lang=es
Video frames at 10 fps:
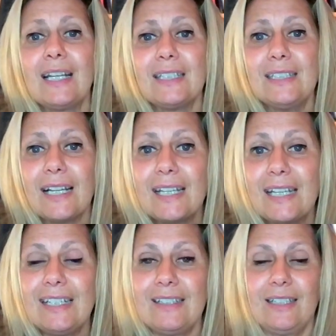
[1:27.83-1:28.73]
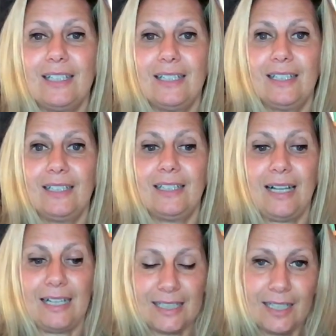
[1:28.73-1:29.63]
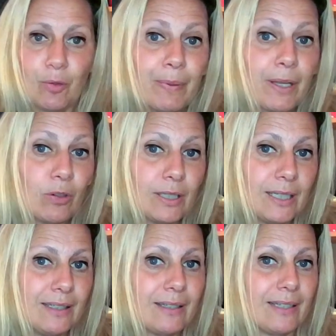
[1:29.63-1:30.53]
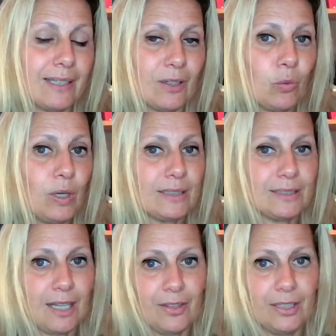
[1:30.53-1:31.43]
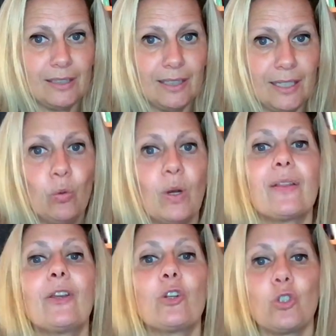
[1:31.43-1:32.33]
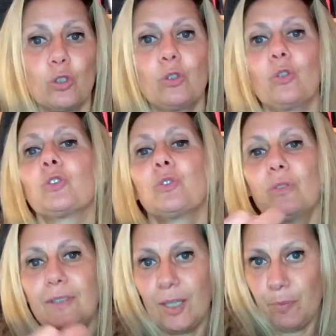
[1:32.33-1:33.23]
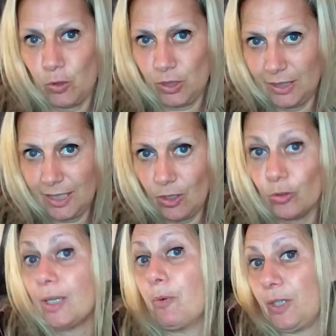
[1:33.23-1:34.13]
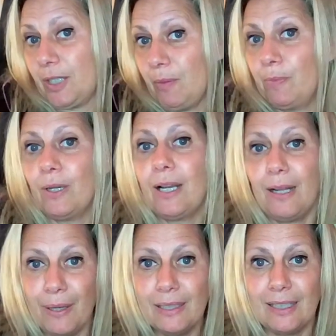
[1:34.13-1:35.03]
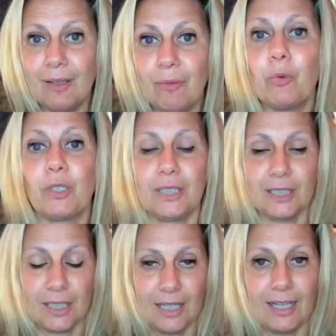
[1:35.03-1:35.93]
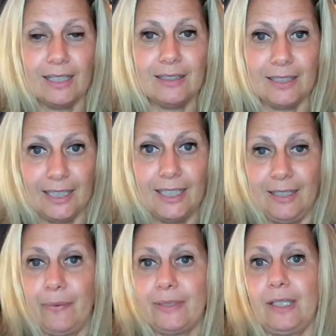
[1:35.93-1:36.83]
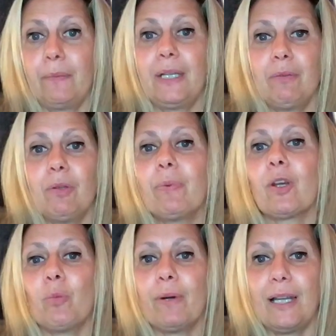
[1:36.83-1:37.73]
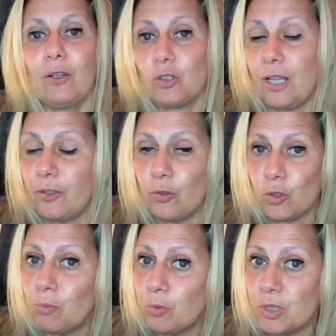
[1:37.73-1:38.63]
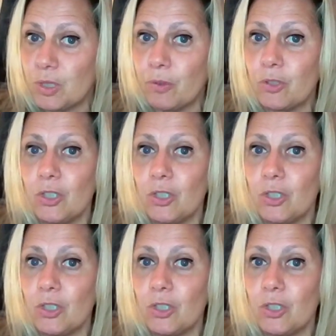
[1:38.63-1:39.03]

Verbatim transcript: ya que eh, al ser el perro el que elige cuál es el aceite, en lugar de nosotros dar por sentado que, por ejemplo, la lavanda pues, es relajante y le va a servir a mi perro para los ladridos compulsivos,